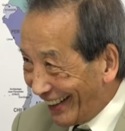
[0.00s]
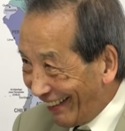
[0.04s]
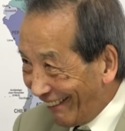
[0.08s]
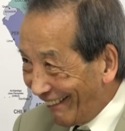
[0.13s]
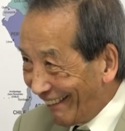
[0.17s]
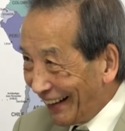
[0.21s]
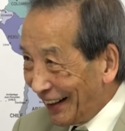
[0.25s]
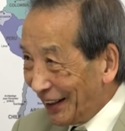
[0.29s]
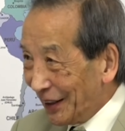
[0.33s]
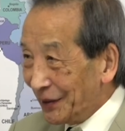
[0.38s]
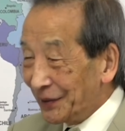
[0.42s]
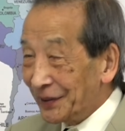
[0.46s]
見
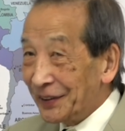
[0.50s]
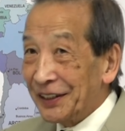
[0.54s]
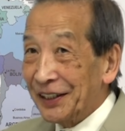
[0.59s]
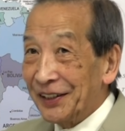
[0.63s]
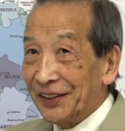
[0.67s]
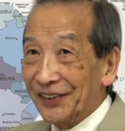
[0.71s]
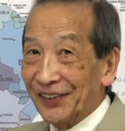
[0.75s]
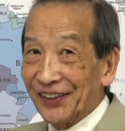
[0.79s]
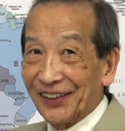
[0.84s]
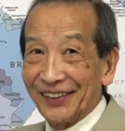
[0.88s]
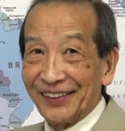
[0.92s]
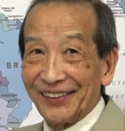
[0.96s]
せたい
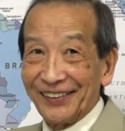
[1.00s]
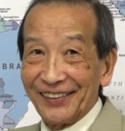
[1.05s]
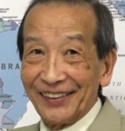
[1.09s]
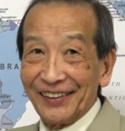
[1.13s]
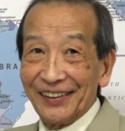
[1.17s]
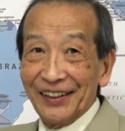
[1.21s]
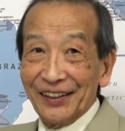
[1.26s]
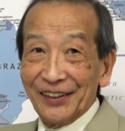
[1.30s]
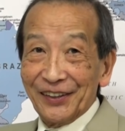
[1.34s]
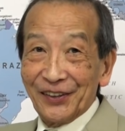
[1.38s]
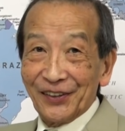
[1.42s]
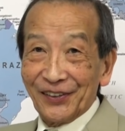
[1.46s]
だからねだ
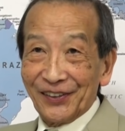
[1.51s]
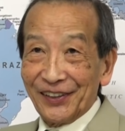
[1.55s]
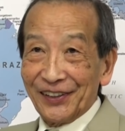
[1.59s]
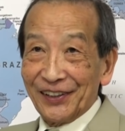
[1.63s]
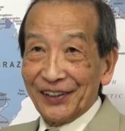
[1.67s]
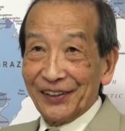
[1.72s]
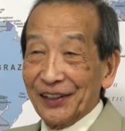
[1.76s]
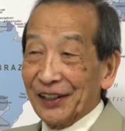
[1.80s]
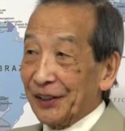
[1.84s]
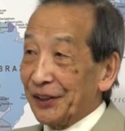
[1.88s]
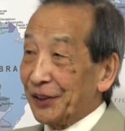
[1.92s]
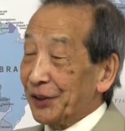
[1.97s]
か
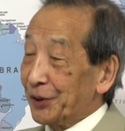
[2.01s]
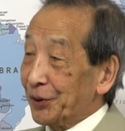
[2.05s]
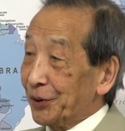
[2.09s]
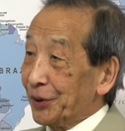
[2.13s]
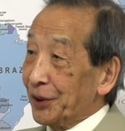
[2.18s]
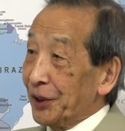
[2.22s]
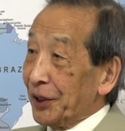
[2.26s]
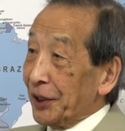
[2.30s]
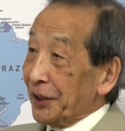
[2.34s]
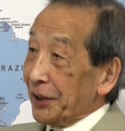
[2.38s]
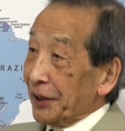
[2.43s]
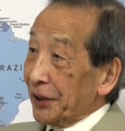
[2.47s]
らで
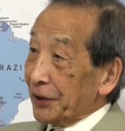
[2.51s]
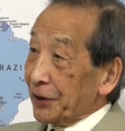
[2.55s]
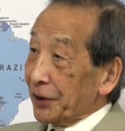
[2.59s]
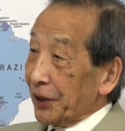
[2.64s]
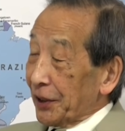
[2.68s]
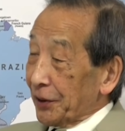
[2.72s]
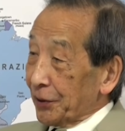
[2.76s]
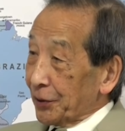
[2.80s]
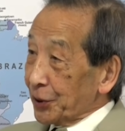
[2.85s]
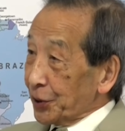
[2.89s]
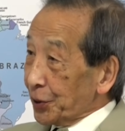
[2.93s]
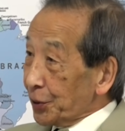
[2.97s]
その
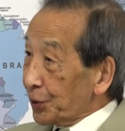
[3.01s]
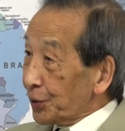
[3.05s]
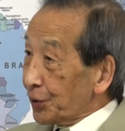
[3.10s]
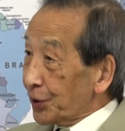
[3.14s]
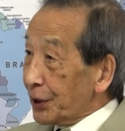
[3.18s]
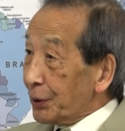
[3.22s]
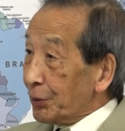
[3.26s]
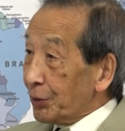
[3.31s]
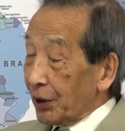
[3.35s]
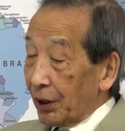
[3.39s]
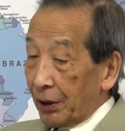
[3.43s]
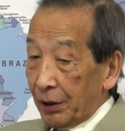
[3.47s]
よその
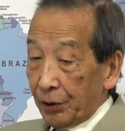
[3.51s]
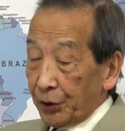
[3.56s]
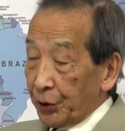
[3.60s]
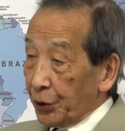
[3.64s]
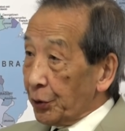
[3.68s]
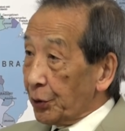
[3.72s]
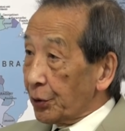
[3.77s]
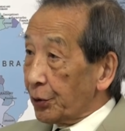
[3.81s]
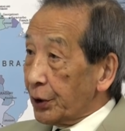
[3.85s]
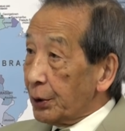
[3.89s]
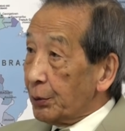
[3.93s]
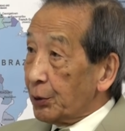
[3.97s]
国もよそ
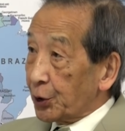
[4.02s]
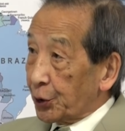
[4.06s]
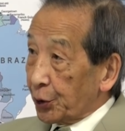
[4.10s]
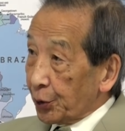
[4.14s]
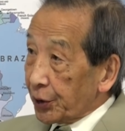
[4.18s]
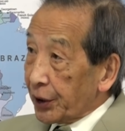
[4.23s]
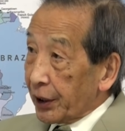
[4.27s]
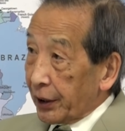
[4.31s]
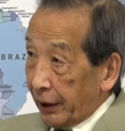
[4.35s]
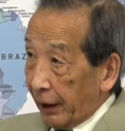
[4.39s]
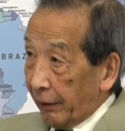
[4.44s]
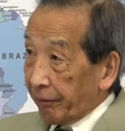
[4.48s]
の国もそ
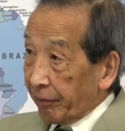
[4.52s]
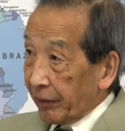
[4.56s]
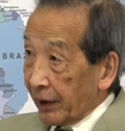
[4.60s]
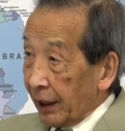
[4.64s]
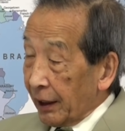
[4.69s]
うでね